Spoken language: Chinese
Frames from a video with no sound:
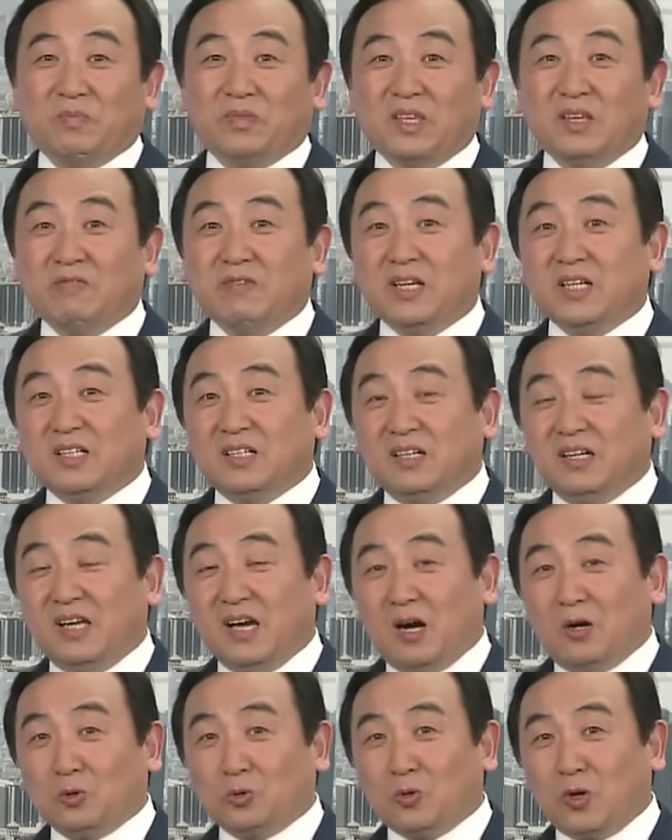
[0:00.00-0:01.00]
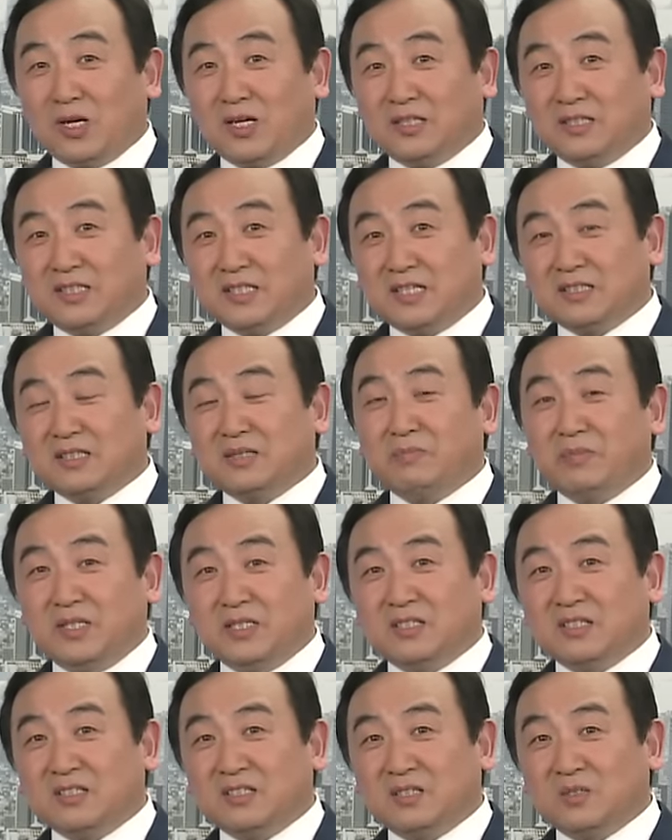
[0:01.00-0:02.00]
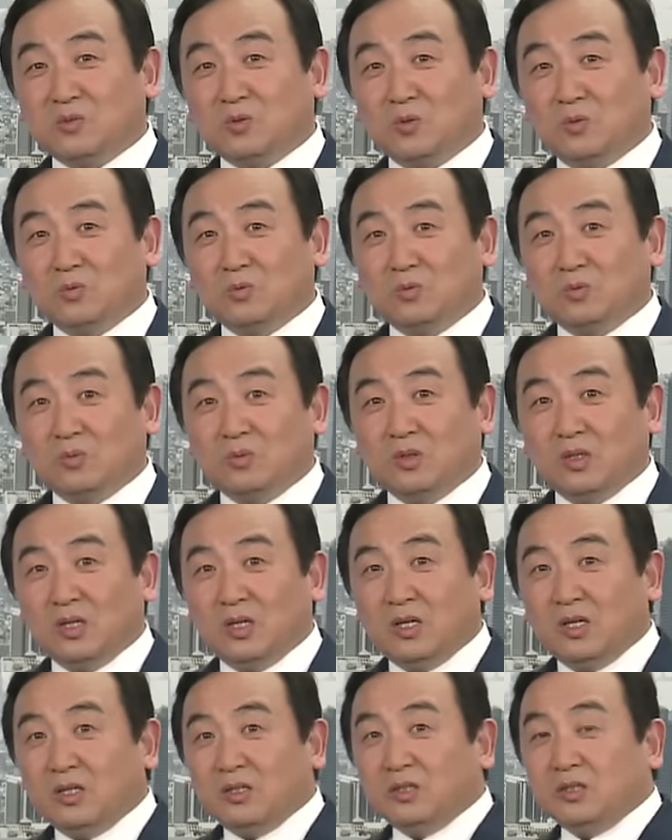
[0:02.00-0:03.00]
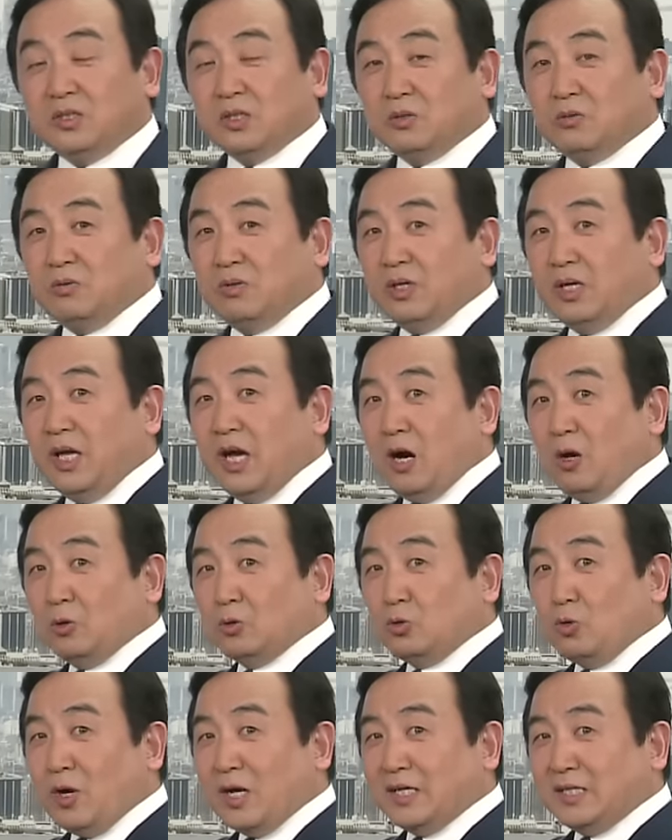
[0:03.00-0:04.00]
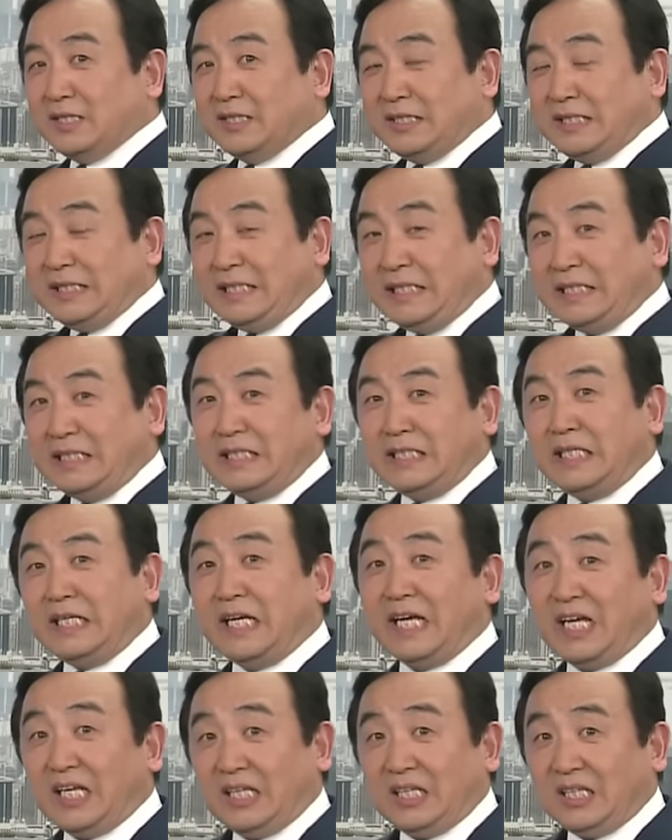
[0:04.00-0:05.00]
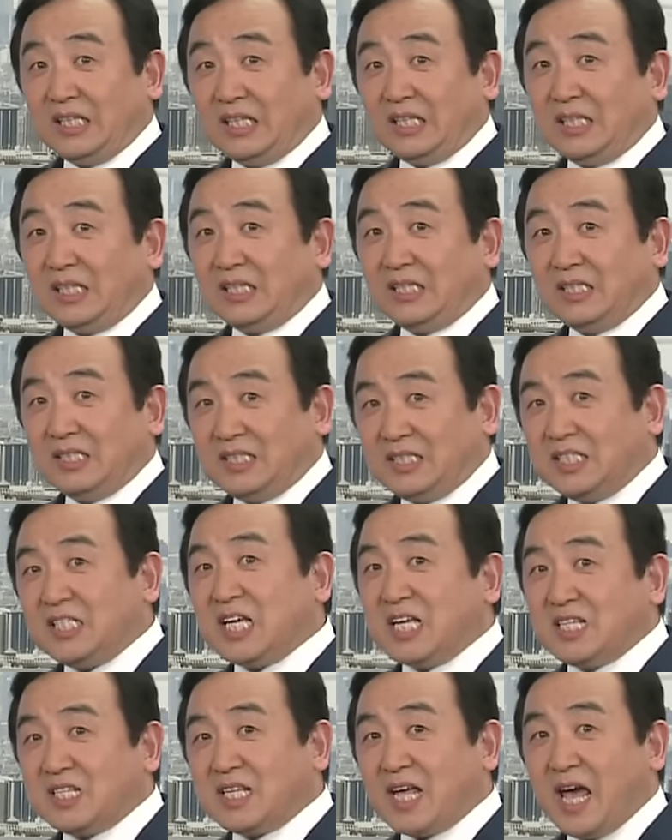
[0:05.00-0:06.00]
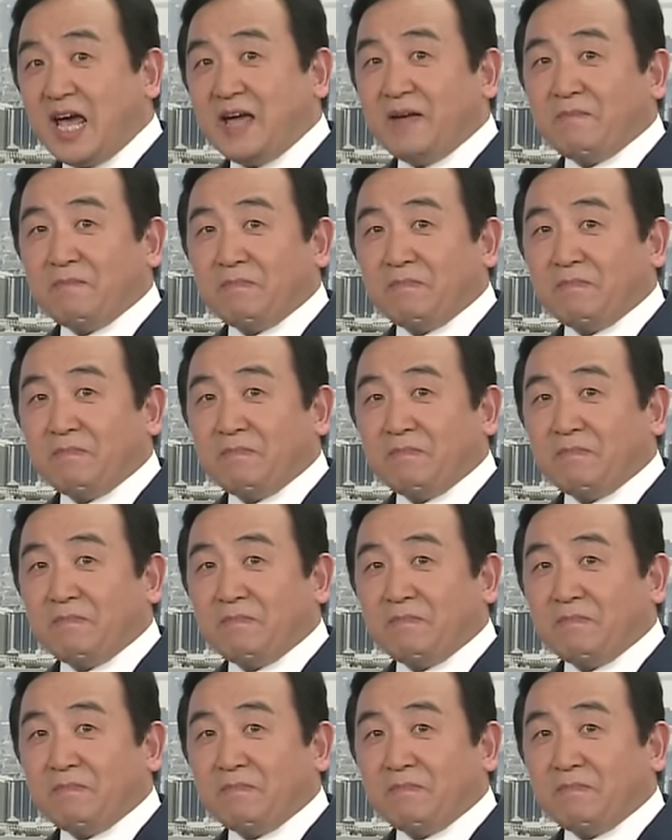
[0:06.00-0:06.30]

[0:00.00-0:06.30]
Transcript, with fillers: 因为了断了江泽民、曾庆红，就了断了今天、现在